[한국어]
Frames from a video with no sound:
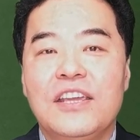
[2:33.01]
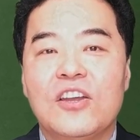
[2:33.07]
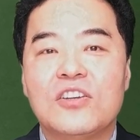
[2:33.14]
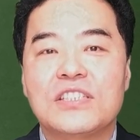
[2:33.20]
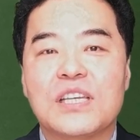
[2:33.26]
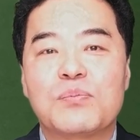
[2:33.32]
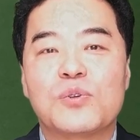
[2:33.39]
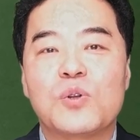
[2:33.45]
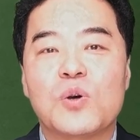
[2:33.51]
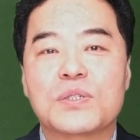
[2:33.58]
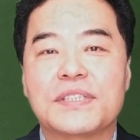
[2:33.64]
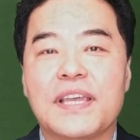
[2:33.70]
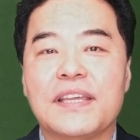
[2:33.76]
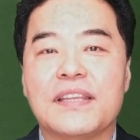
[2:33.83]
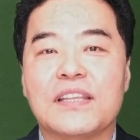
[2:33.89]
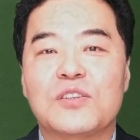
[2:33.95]
현재
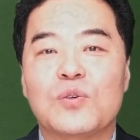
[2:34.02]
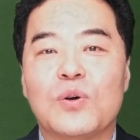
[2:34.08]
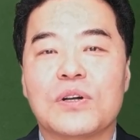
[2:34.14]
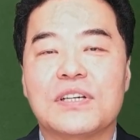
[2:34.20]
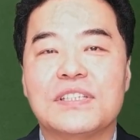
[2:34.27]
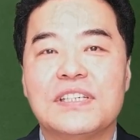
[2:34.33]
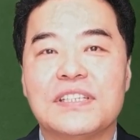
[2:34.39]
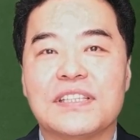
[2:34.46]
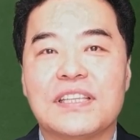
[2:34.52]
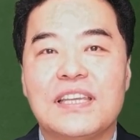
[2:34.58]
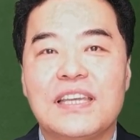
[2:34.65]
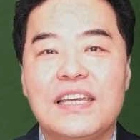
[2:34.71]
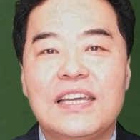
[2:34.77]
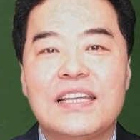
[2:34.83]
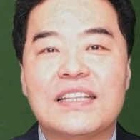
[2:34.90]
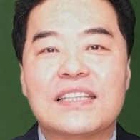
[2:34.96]
블록체인 네트워크는
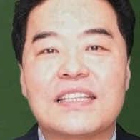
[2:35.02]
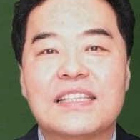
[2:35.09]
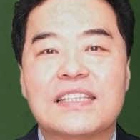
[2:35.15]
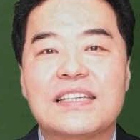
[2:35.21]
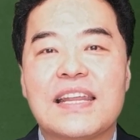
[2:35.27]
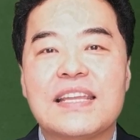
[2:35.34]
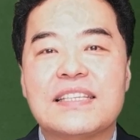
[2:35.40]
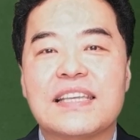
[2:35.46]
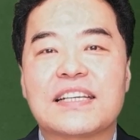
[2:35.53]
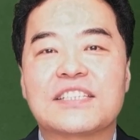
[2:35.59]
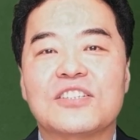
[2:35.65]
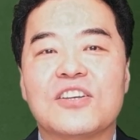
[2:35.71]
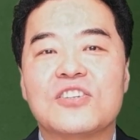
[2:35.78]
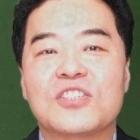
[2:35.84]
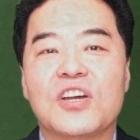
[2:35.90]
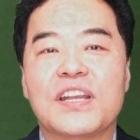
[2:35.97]

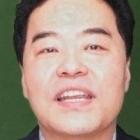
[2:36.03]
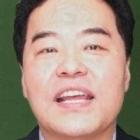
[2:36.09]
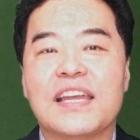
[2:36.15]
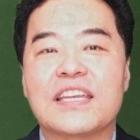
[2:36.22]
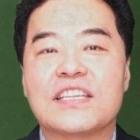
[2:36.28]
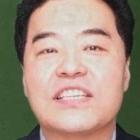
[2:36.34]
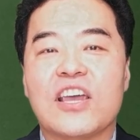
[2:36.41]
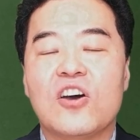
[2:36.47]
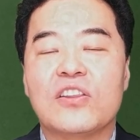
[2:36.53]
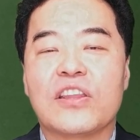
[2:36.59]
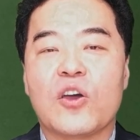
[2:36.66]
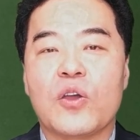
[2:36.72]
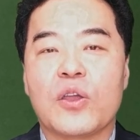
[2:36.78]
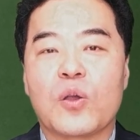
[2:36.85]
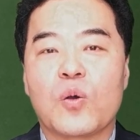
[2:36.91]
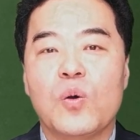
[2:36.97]
트랜잭션 처리량이
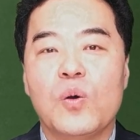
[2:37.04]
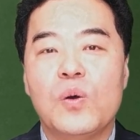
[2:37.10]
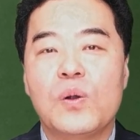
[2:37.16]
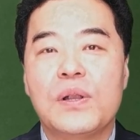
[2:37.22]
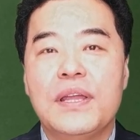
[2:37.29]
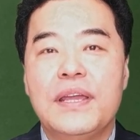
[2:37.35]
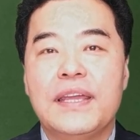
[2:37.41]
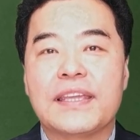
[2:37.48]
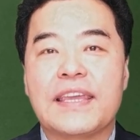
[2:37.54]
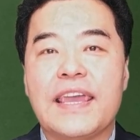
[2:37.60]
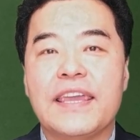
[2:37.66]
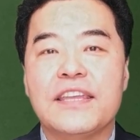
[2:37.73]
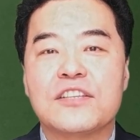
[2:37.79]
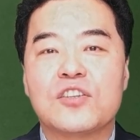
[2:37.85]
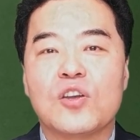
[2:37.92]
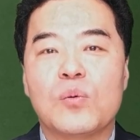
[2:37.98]
제한되어 있고
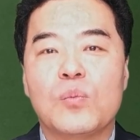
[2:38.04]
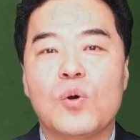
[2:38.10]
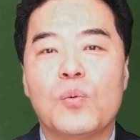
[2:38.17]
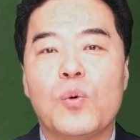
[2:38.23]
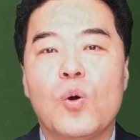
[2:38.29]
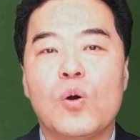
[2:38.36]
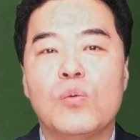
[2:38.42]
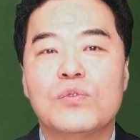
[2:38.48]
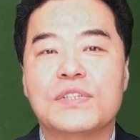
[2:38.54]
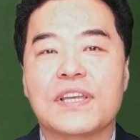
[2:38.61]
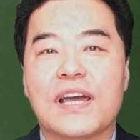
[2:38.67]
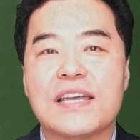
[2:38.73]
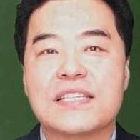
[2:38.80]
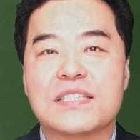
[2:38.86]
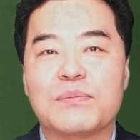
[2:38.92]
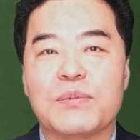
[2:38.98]
개인정보 보호
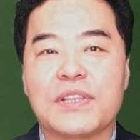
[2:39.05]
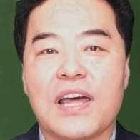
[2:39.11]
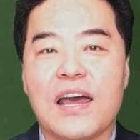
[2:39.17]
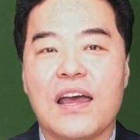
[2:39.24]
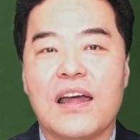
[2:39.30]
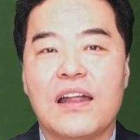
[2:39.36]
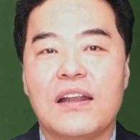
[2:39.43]
문제가 있습니다.